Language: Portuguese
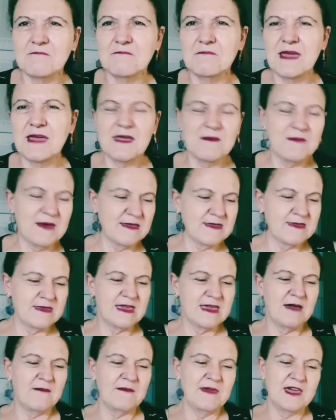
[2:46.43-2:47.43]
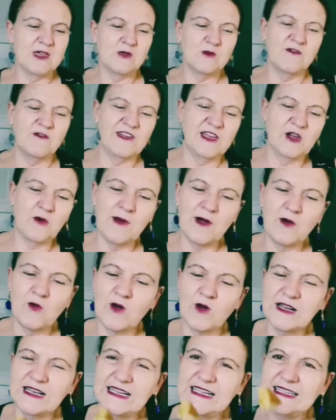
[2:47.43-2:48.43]
bem macia mesmo e fica uma
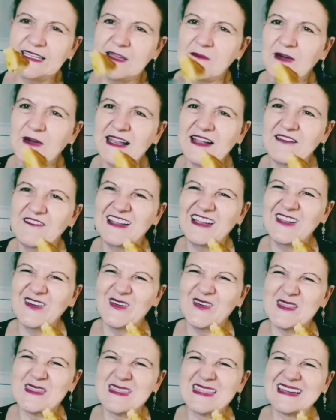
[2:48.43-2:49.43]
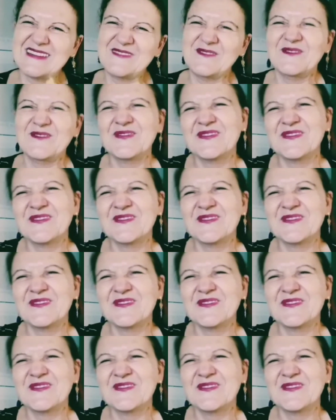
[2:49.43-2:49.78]
cor linda, maravilhosa.